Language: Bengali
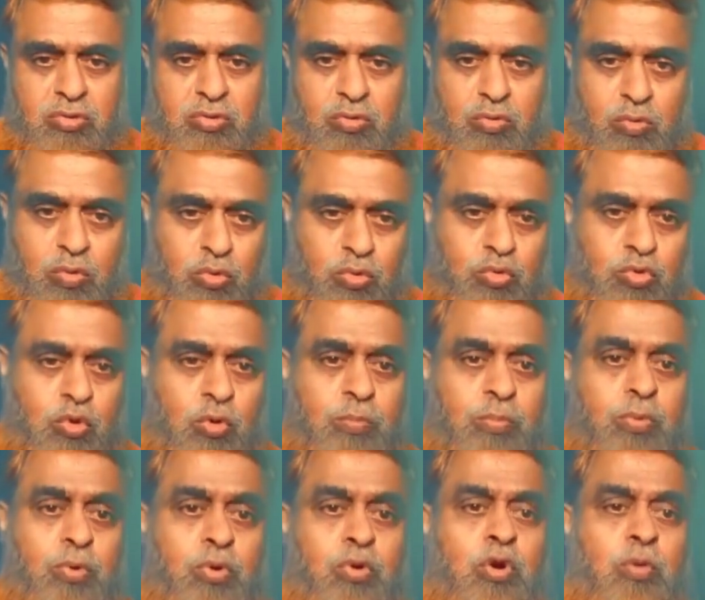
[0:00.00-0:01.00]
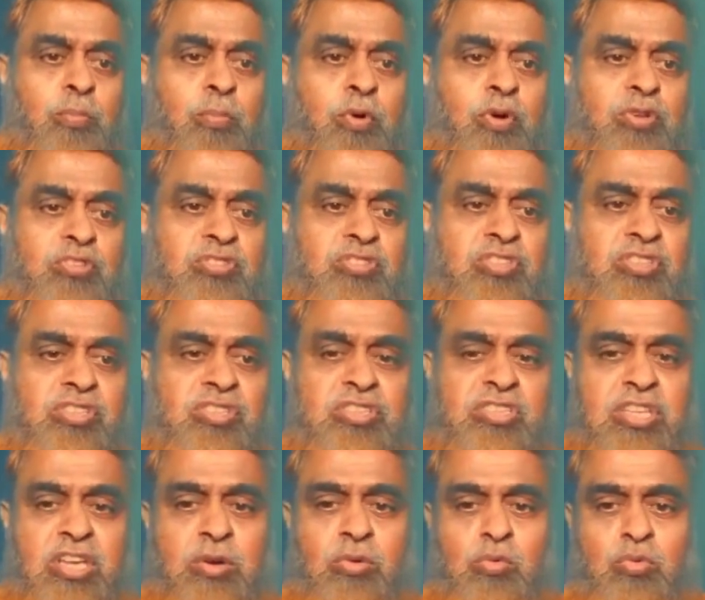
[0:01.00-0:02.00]
গুরুত্বপূর্ণ
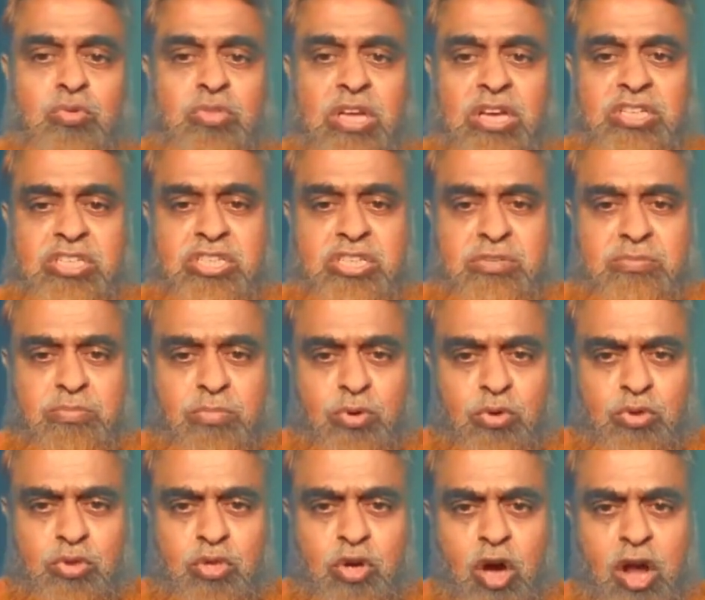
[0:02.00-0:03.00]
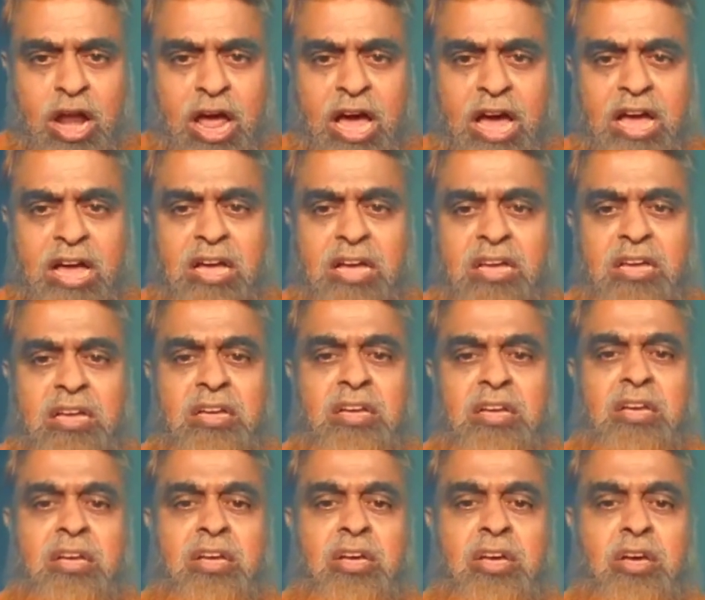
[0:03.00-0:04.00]
পরিস্থিতিতে উদাসীন বোধ করা
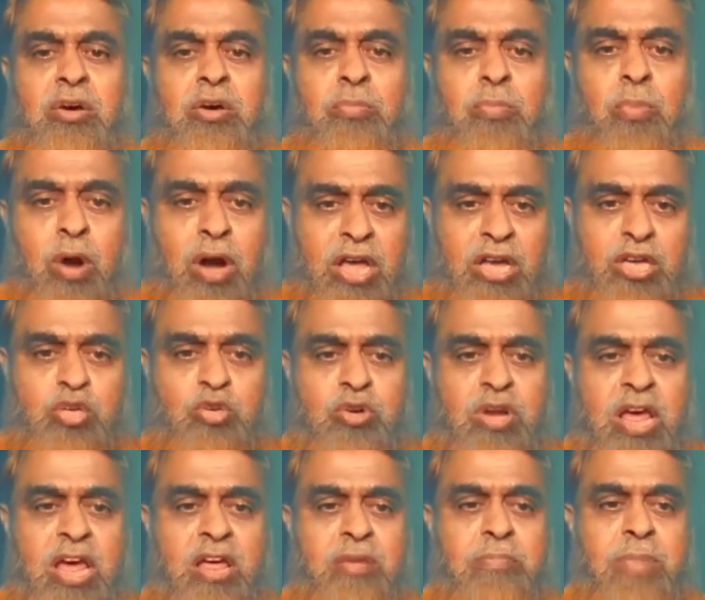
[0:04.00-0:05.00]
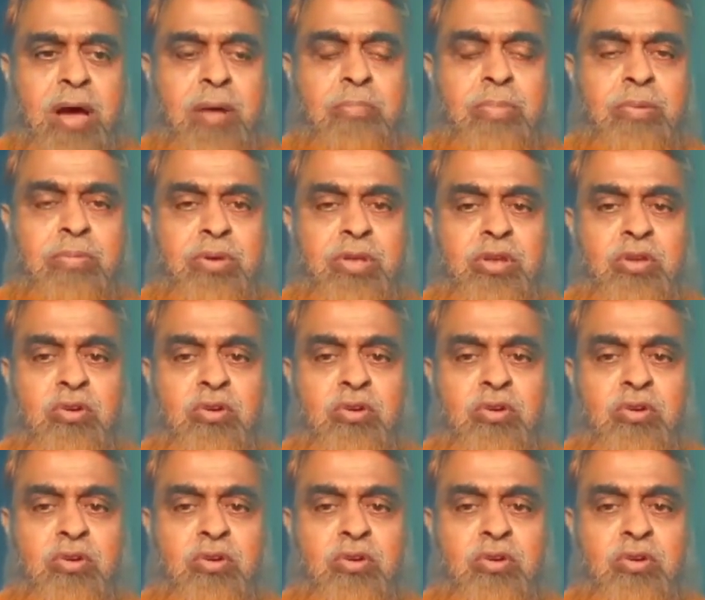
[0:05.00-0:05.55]
পড়াশোনায় বা বিভিন্ন